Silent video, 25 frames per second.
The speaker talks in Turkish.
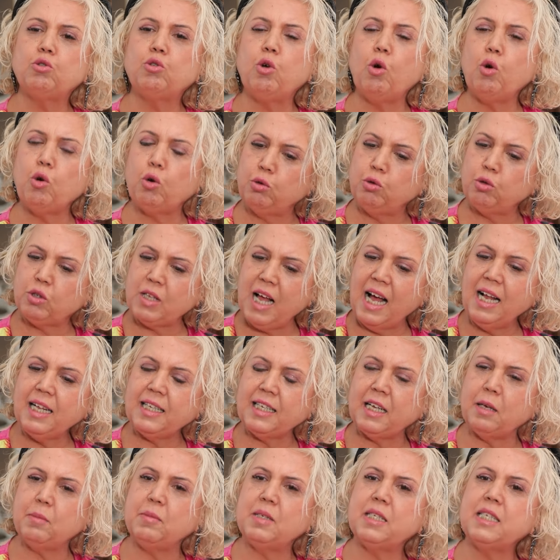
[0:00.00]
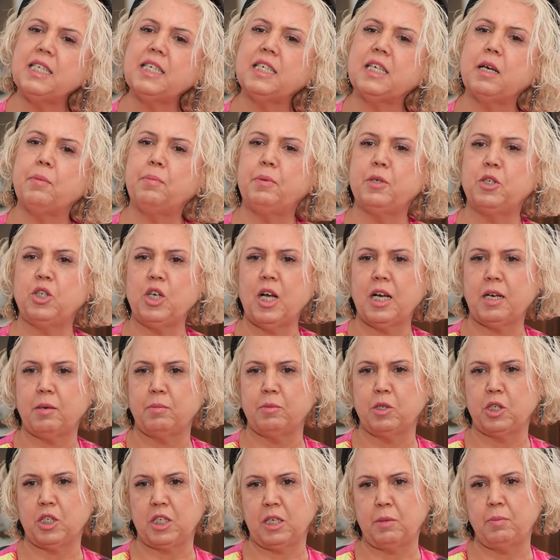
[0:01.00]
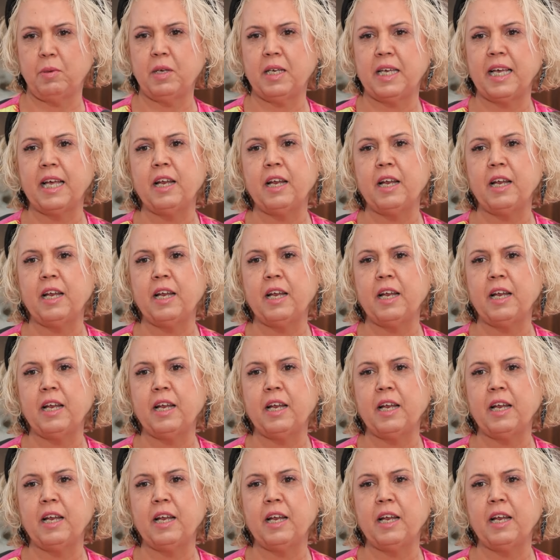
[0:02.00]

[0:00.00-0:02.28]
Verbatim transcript: çok güzel temizlik yapacakmış gibi